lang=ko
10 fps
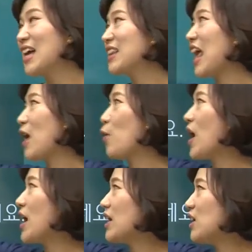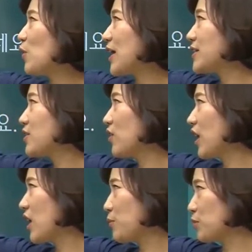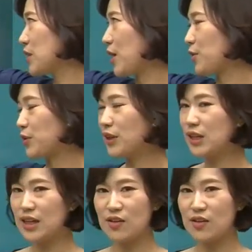대화를 완성해 보세요를